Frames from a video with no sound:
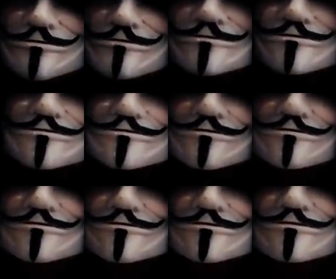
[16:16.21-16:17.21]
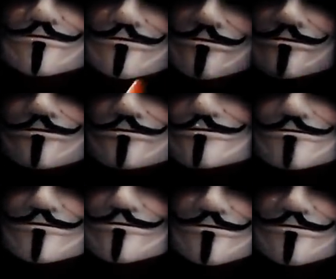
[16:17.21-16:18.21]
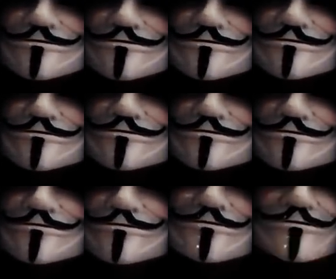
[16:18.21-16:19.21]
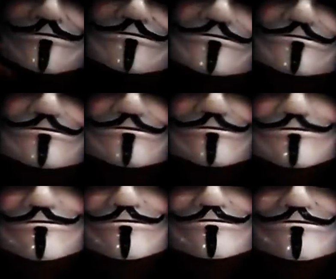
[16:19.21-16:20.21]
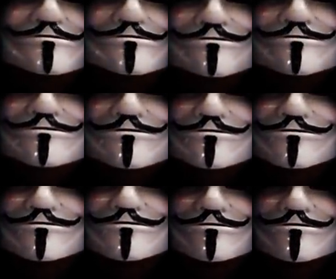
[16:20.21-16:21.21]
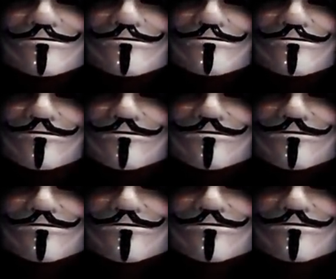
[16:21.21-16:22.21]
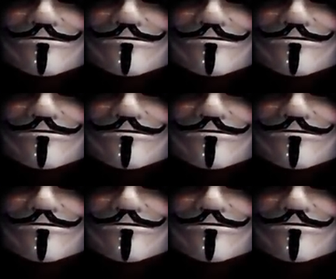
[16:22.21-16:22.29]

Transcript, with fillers: da invasão, junto com os invasores. É maravilhoso, né, ser brasileiro, né, cara, desse momento?